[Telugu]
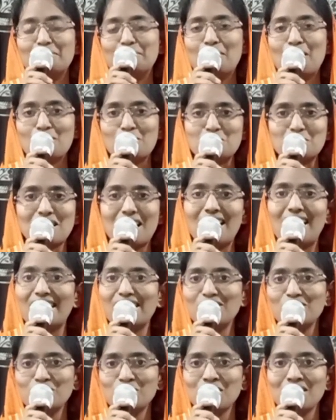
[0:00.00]
మాకు
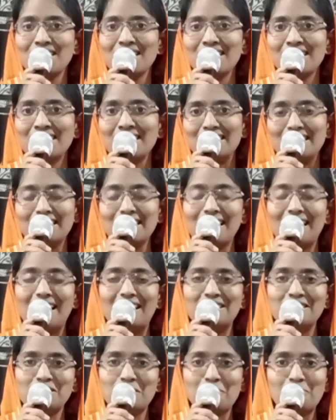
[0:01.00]
సహాయం చేయి
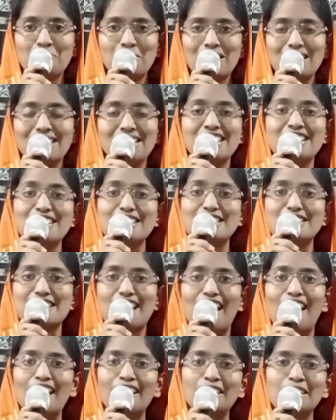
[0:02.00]
అని చెప్పి
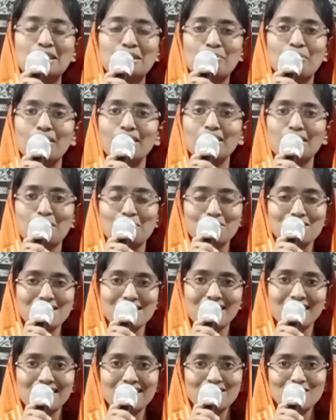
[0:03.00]
సాగిలపడి
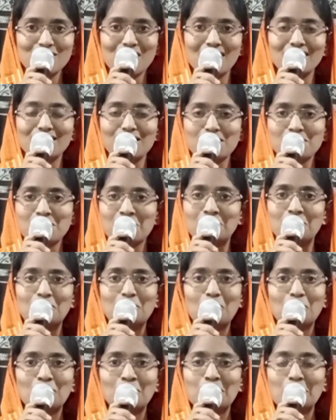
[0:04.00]
నమస్కరించేంత
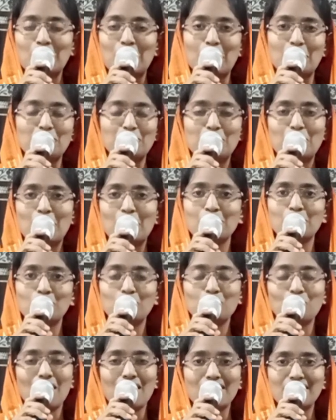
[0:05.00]
స్థితిలోనికి
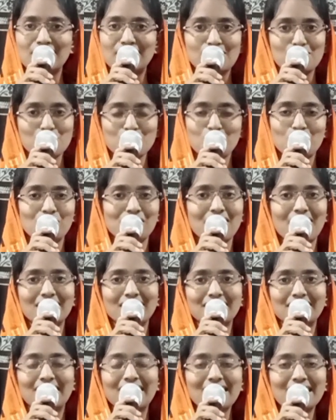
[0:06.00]
దేవుడు వారిని తీసుకొని
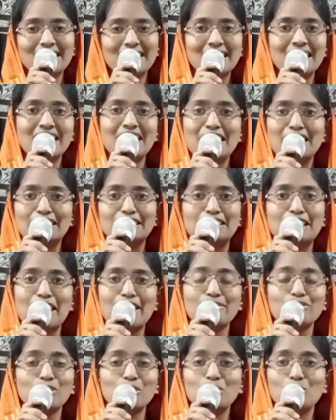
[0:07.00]
రాలేదా
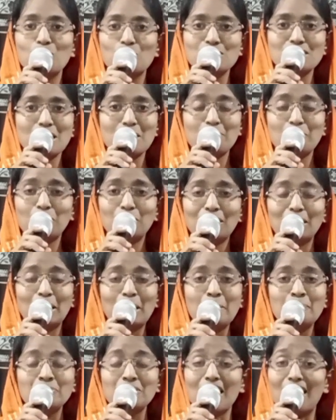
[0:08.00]
దేవుడు యోసేపుని
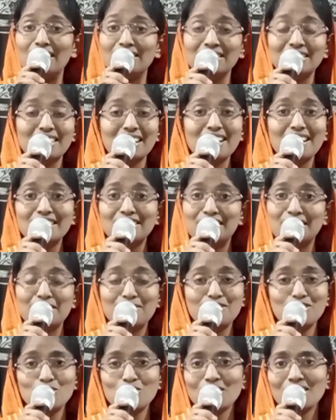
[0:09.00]
అంతగా
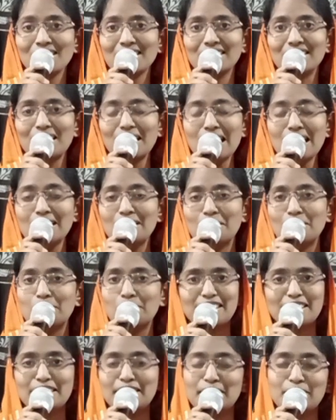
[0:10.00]
దీవించలేదా
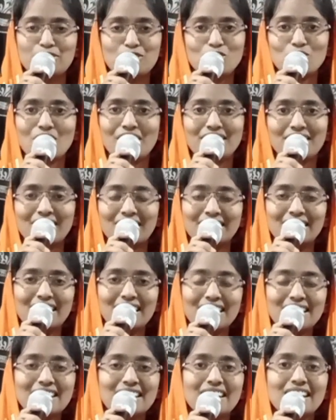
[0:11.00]
దీవించాడు కదా
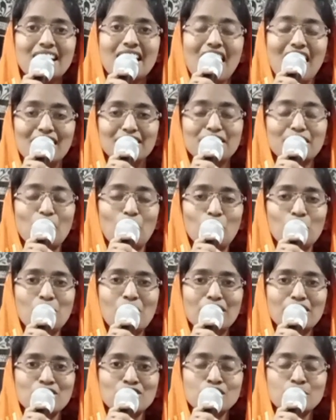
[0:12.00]
అతను
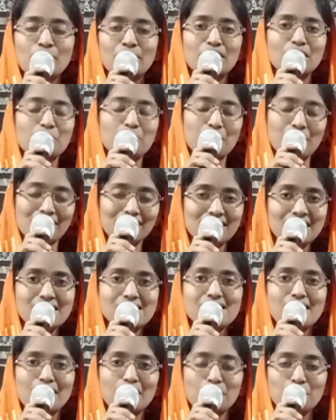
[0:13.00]
అవమానించబడిన ప్రతి
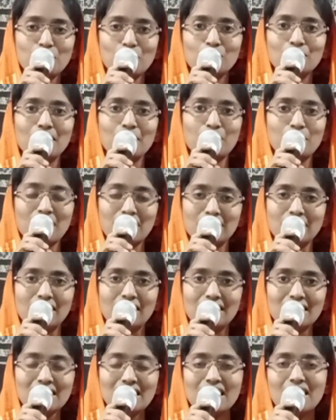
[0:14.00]
స్థలంలో దేవుడు
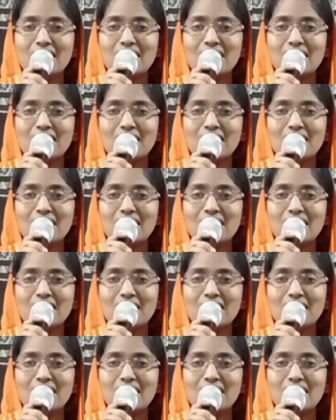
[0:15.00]
అతన్ని